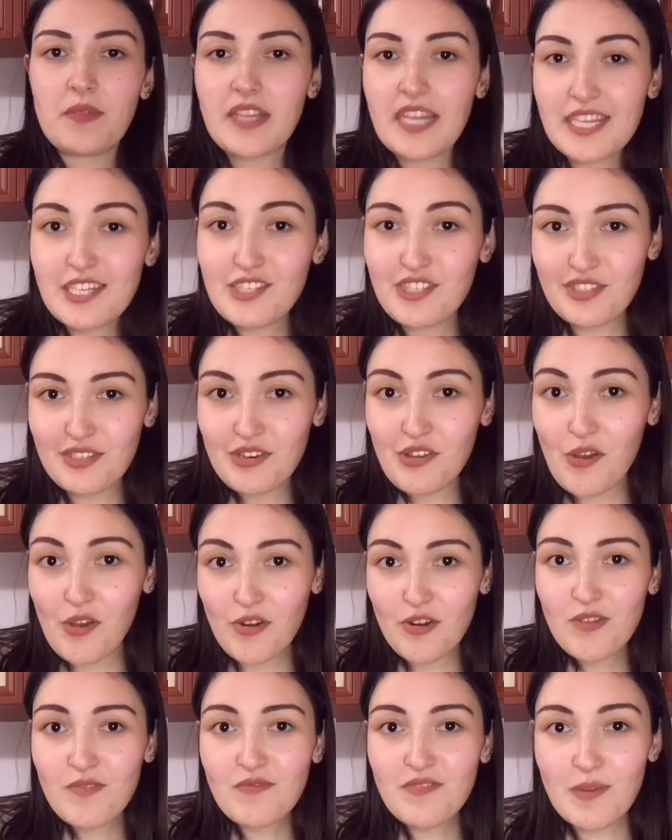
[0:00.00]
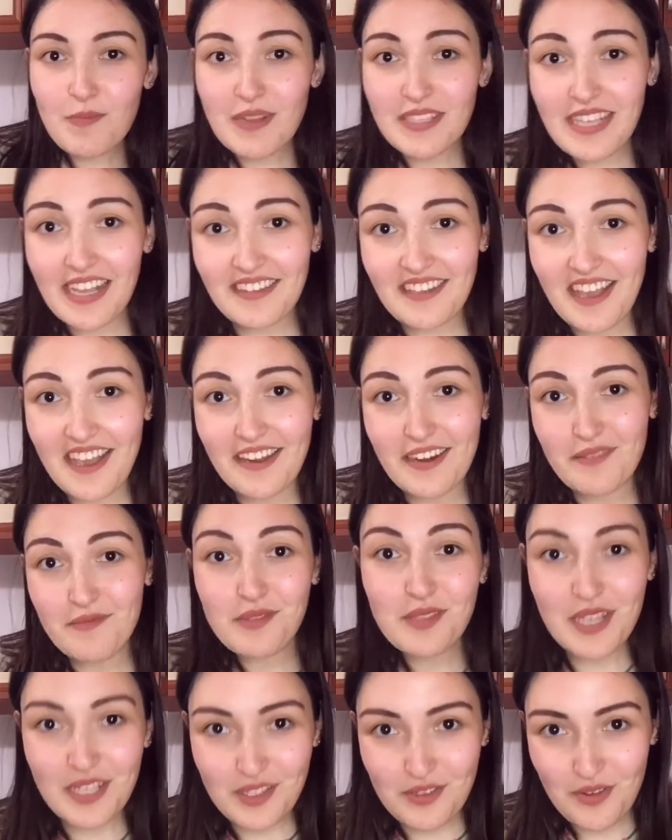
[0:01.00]
karıştırıyorum ve batata
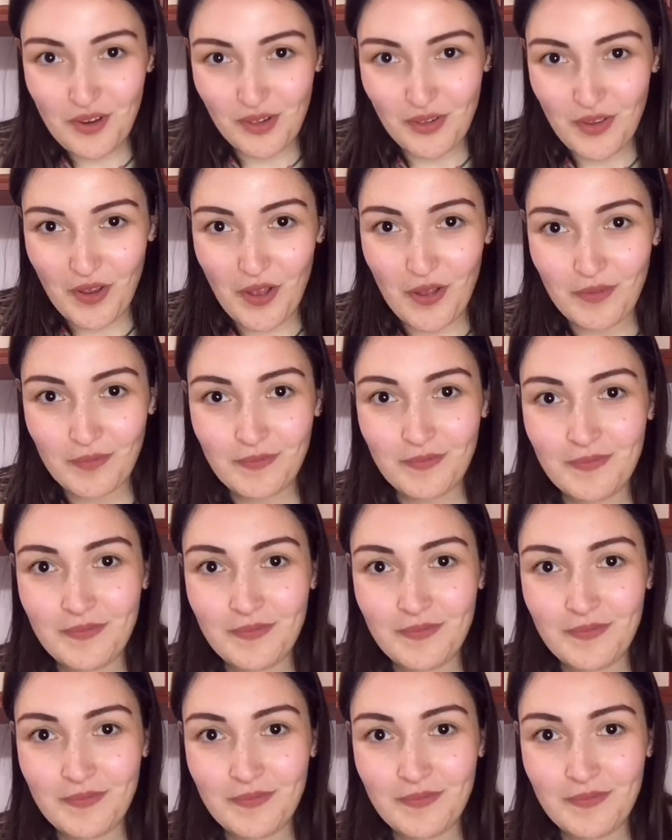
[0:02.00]
harramız hazır oluyor.